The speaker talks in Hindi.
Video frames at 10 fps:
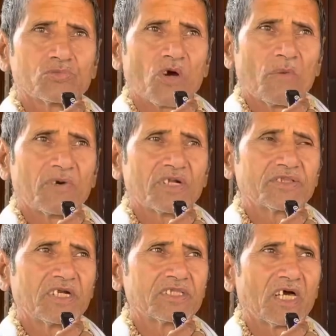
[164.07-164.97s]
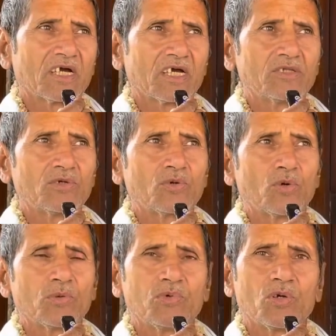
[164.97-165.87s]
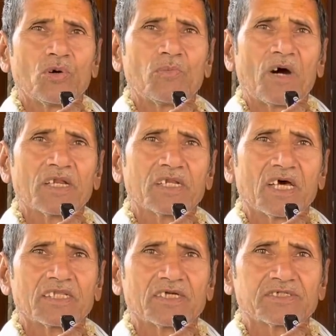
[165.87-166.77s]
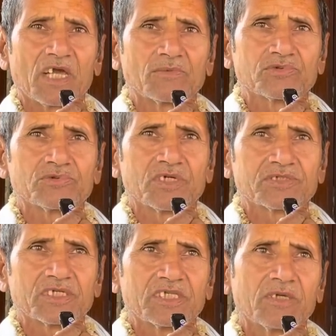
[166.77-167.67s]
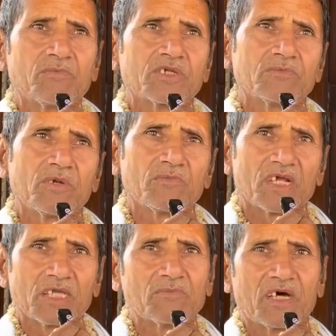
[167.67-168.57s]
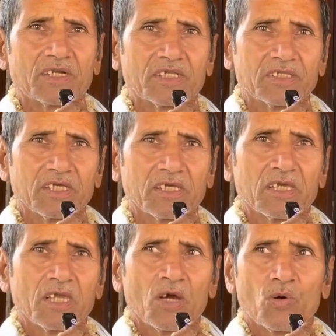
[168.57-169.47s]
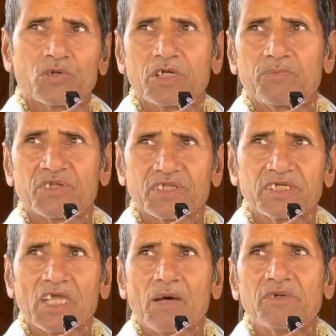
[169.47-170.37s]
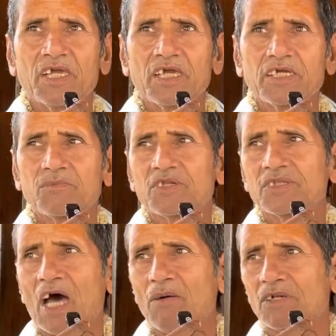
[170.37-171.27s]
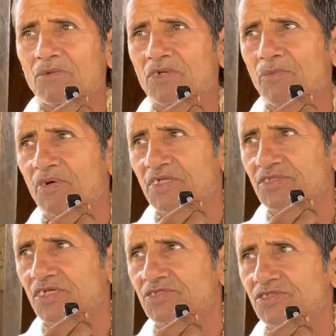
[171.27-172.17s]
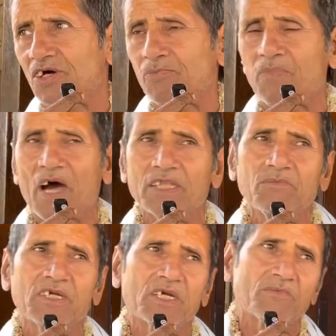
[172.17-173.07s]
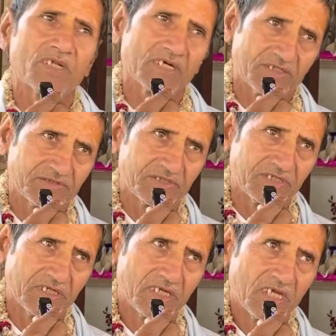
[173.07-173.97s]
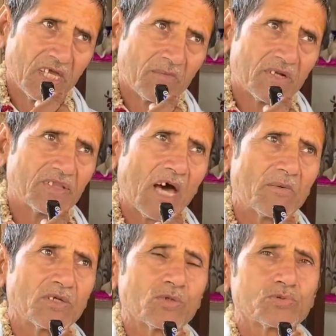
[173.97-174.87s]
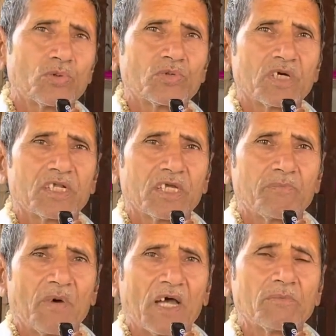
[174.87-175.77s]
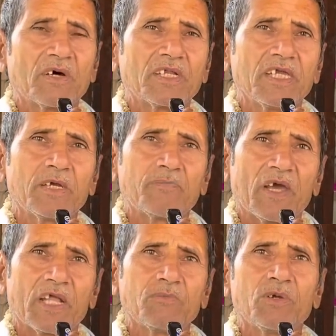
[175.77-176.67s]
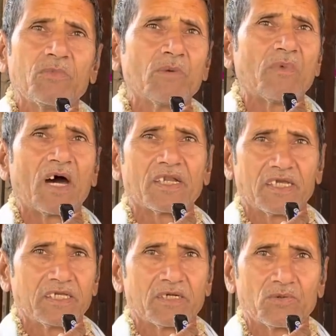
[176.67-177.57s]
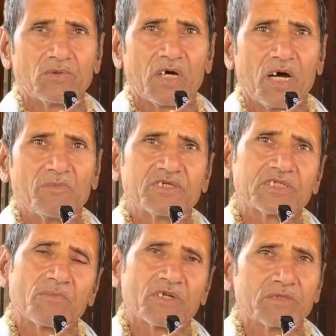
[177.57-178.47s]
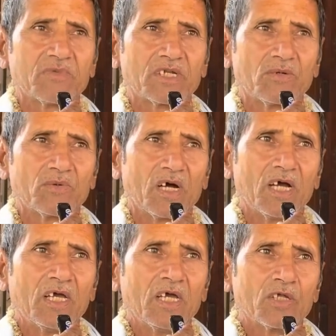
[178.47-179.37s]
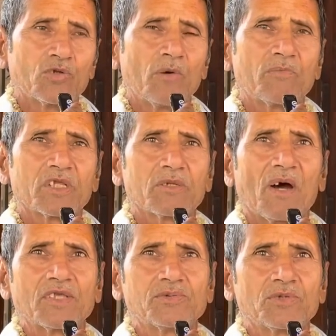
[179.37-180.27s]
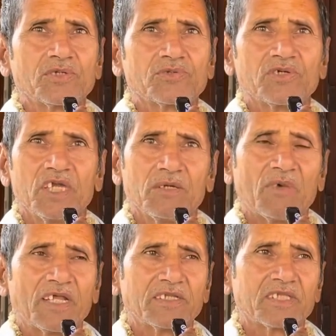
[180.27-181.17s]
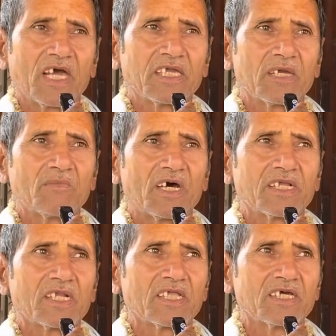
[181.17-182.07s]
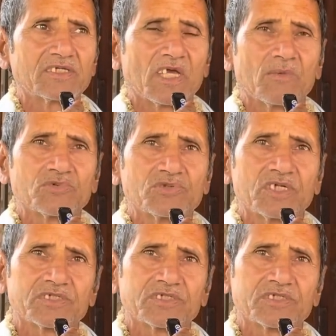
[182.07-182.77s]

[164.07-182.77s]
द्वापर त्रेता कलयुग कोई भी हो हमारे राधा श्याम सुंदर सदैव ब्रज में विराजमान रहते हैं उनकी प्रतिज्ञा भी है कि वृंदावन न परित्यज्य पादमेकम न गच्छति वृंदावन को छोड़ करके पाद माने एक पैर भी मैं बाहर नहीं रखूँगा हमेशा ब्रज में रहूँगा तो हम ब्रजवासियों की तो यही मान्यता है कि हमारे राधा श्याम सुंदर